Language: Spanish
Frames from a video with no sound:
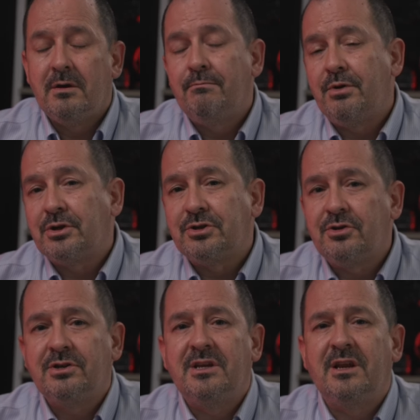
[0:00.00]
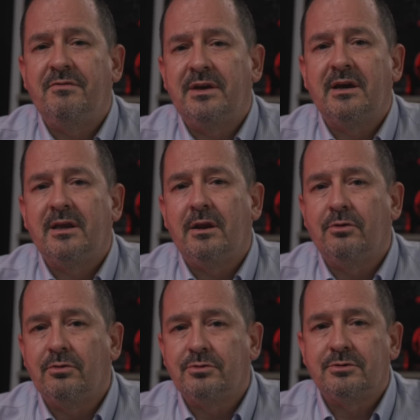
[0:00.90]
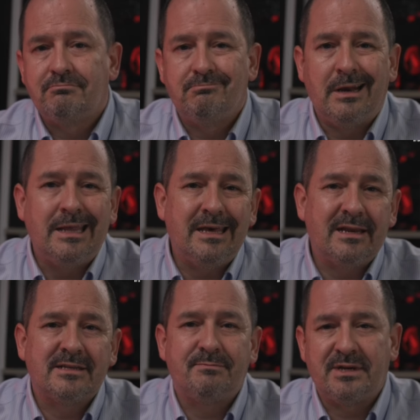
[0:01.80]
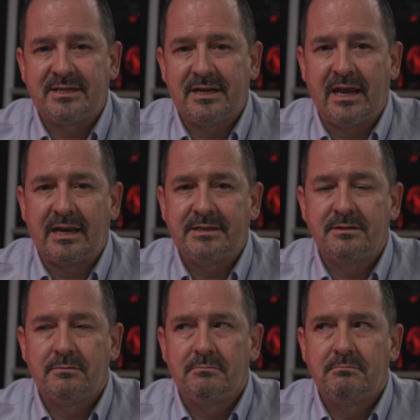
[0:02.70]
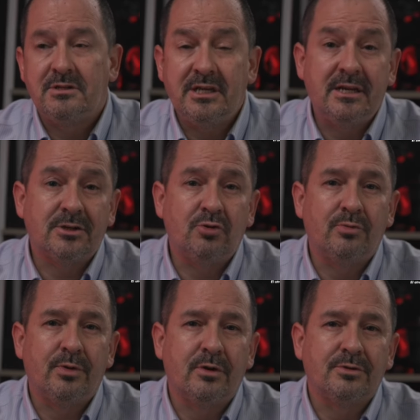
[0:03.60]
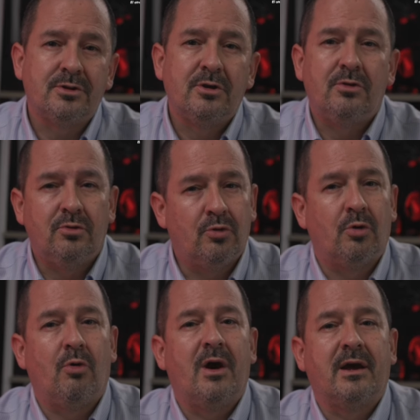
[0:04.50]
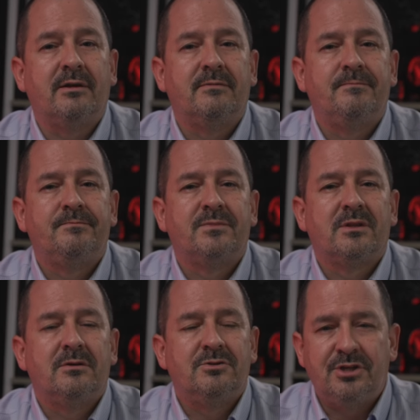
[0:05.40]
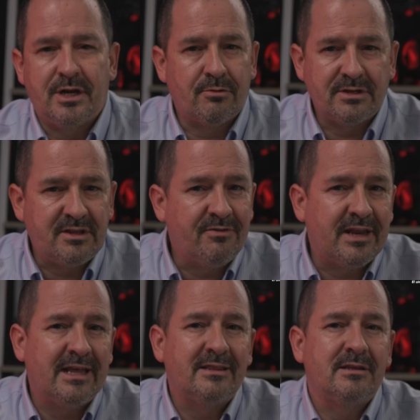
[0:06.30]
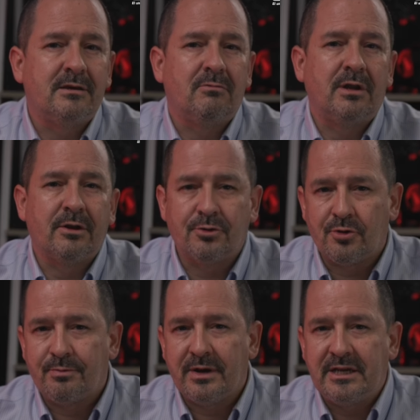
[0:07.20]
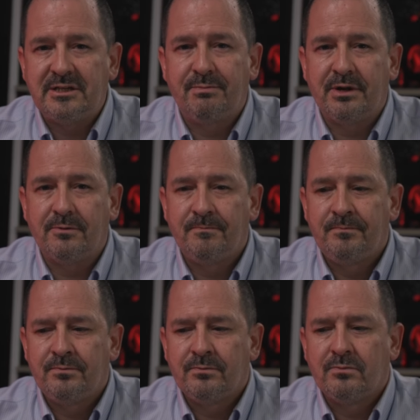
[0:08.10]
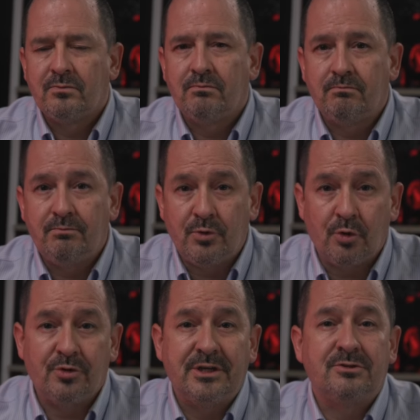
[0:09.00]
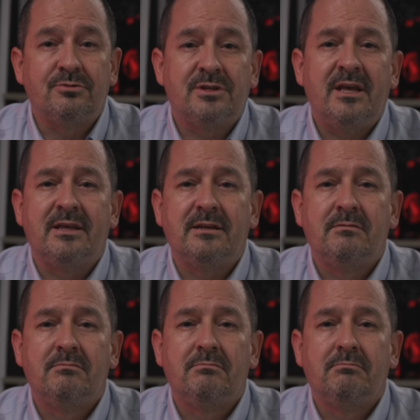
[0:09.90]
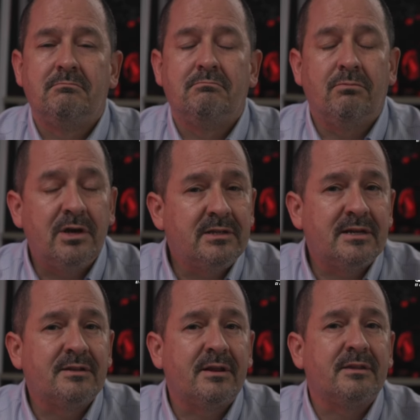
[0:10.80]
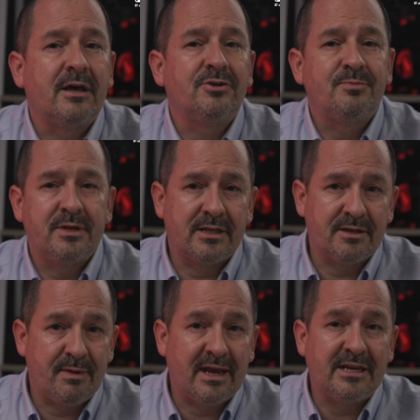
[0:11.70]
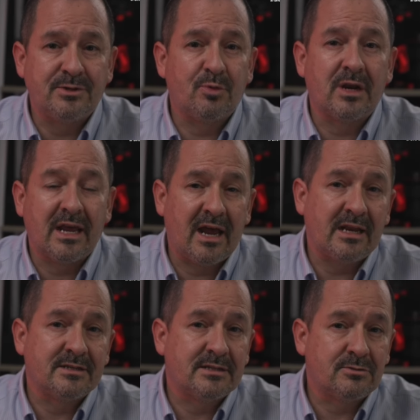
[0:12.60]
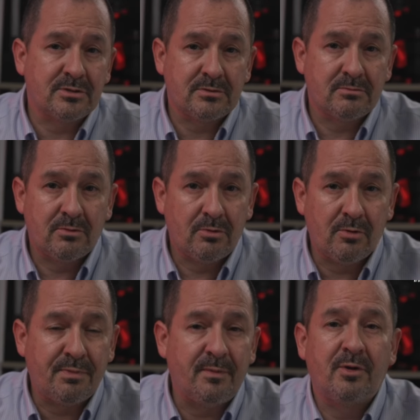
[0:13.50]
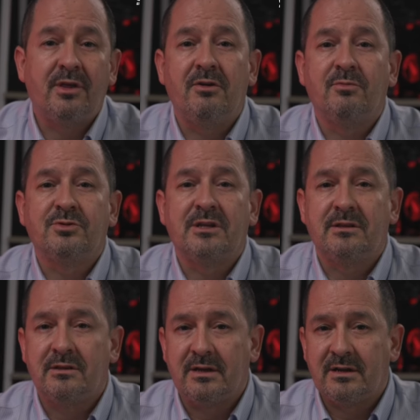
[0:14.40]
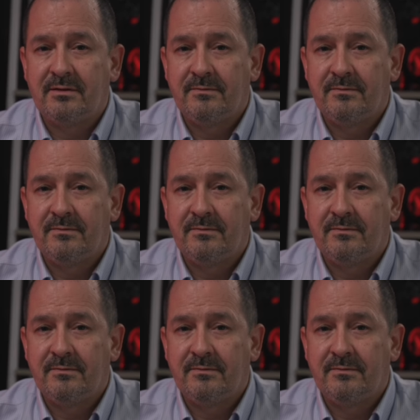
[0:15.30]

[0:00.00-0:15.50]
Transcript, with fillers: Pero eso no significa que algunos líderes empresariales sin escrúpulos no lo hagan. China no es diferente de cualquier otro país, pero donde suceden, pueden ser tratados mediante mecanismos legales. Eso es lo primero que debemos entender.